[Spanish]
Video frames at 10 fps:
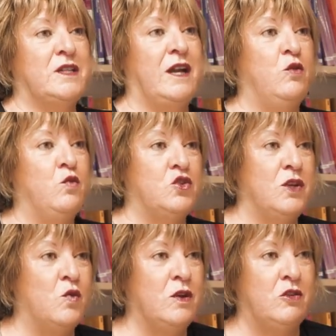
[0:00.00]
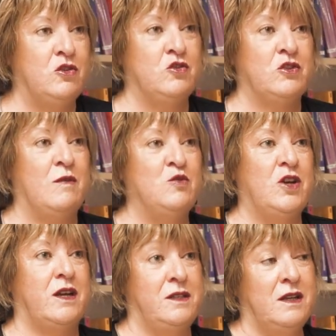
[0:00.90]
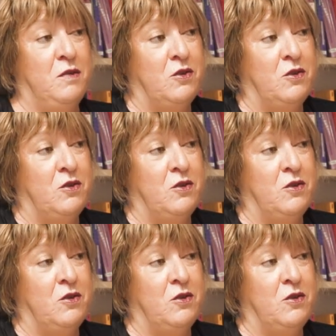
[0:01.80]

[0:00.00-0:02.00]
salió en unos encuentros y nos daba mucha risa,